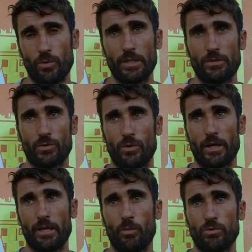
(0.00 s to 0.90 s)
quindi sono
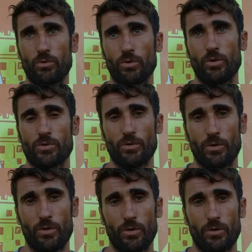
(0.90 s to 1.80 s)
anche molto
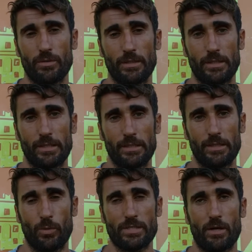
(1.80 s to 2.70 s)
curioso eh,
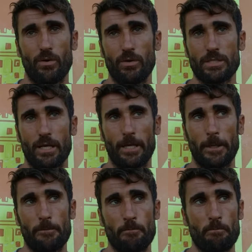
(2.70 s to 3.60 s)
di questa cosa e,